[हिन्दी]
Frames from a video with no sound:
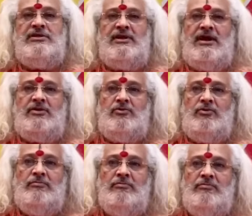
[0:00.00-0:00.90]
सरकार को
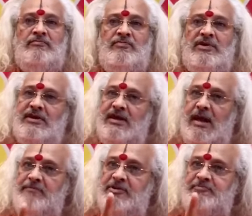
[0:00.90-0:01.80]
कि
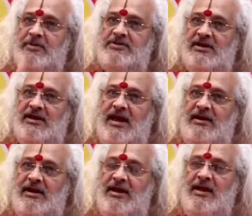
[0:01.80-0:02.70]
आप इस पर
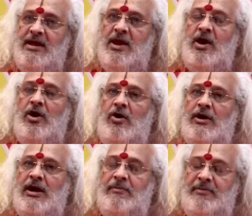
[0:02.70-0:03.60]
संज्ञान लें और
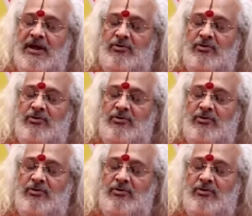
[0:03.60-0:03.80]
अपना